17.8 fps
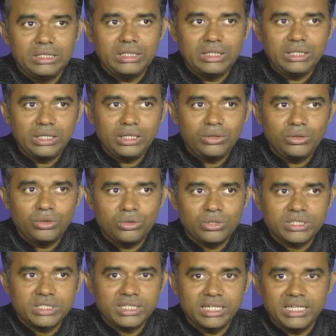এগুলো
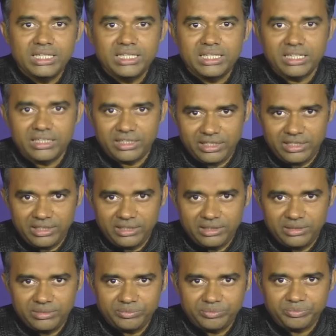হচ্ছে এন্টারটেনিং
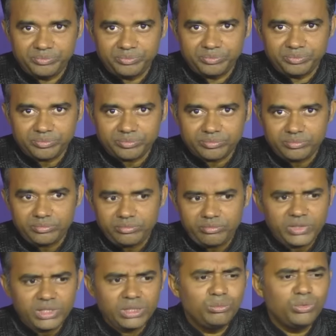
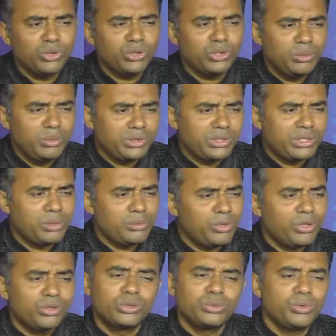মদন মিত্রের
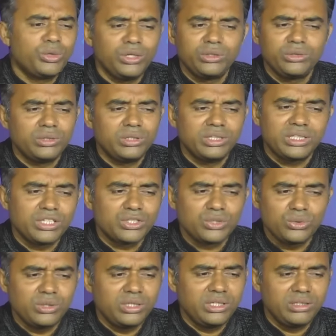বক্তব্য হয়তো অনেকে
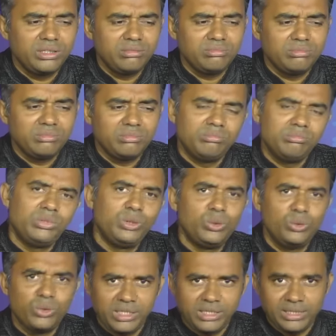শোনেন ভিউ
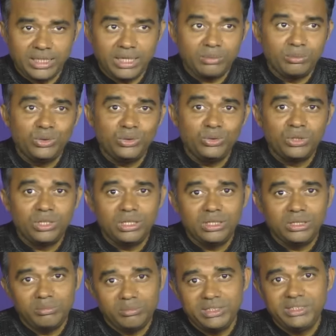হয়ে যায় আর ভিউ হলে
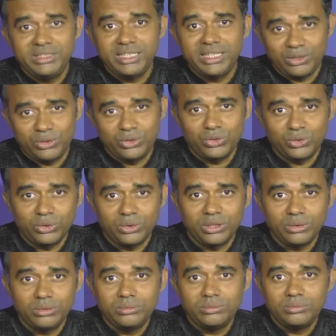মিডিয়া একটু
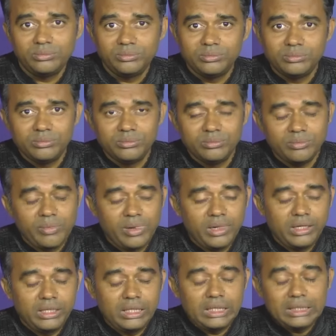ছোটেও
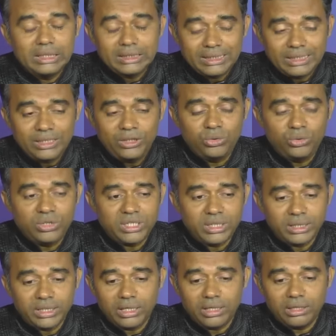কিন্তু
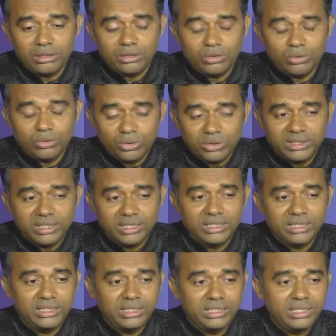সেটা করতে
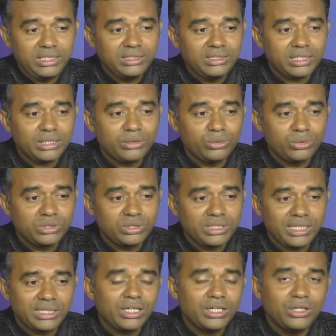গিয়ে যেটা হচ্ছে
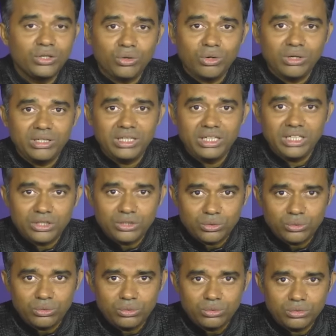একটা নন ইস্যু
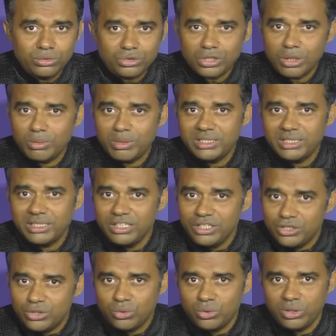সমাজে
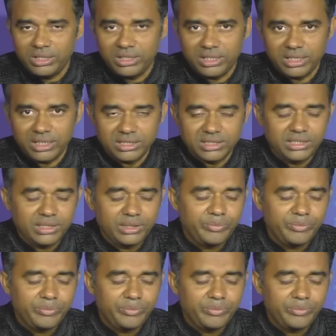ইস্যু হয়ে দাঁড়াচ্ছে